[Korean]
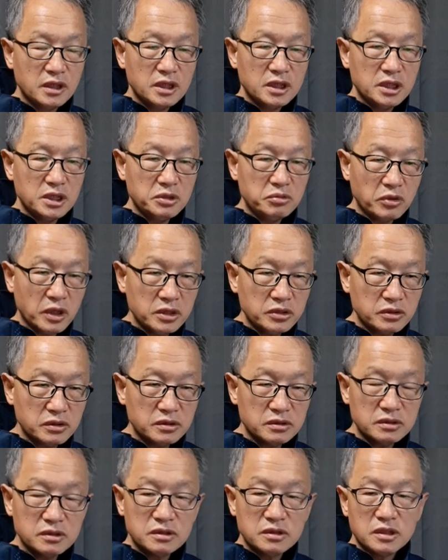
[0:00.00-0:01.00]

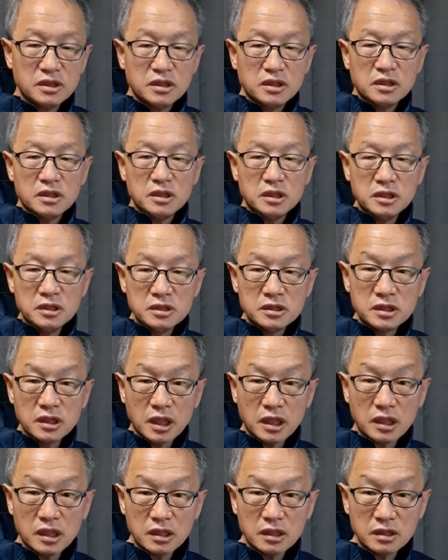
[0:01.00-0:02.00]
이완용은 있는
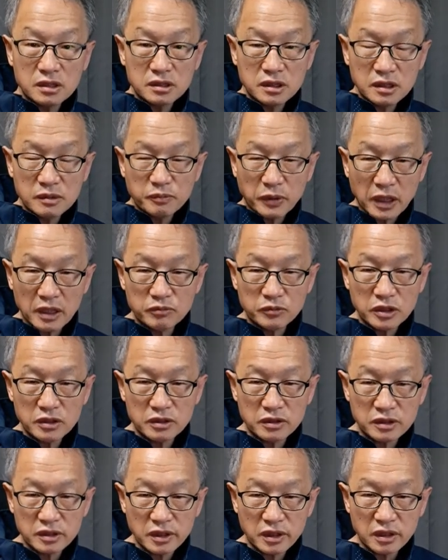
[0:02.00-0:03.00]
나라를
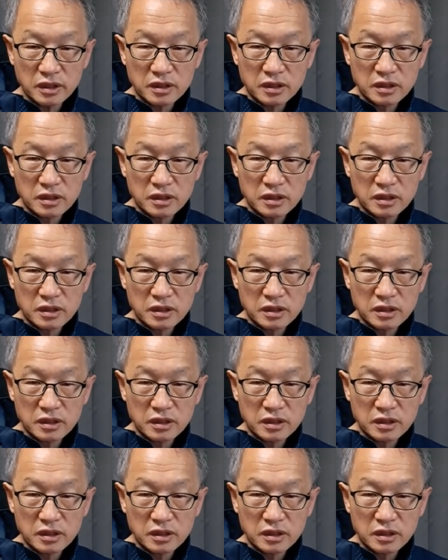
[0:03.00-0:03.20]
팔아먹었는데